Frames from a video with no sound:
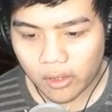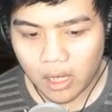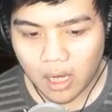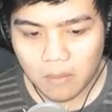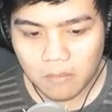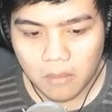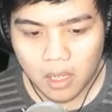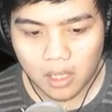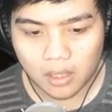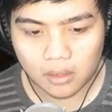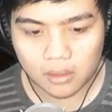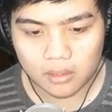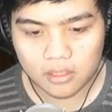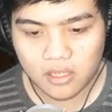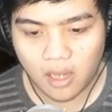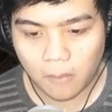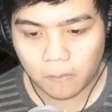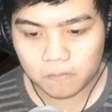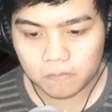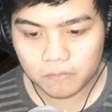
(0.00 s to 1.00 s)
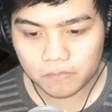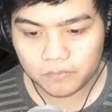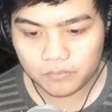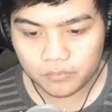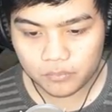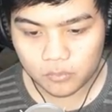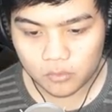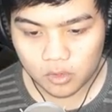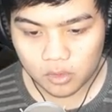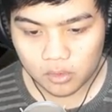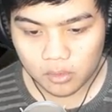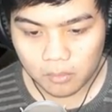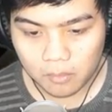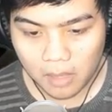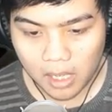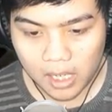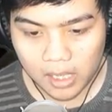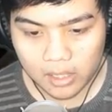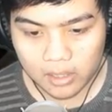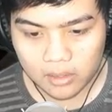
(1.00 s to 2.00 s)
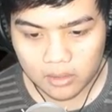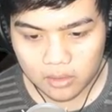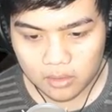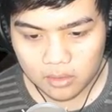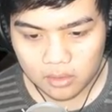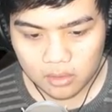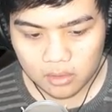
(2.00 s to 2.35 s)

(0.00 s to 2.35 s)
number. Siap. Mbak. bisa